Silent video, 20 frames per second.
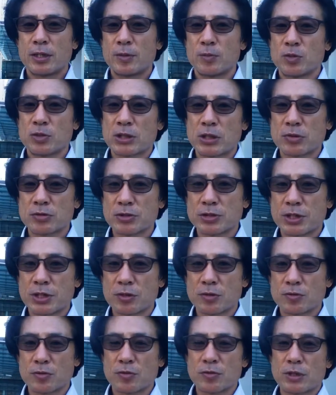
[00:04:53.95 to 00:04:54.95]
模索してい
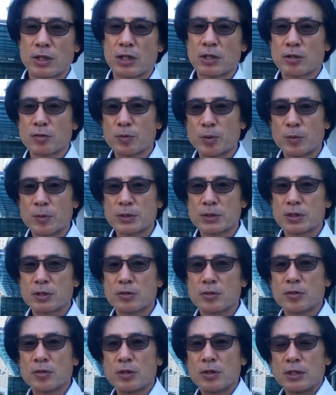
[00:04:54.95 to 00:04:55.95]
くことになると思いますけ
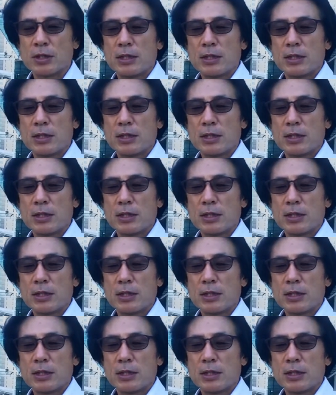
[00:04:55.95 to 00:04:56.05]
ど、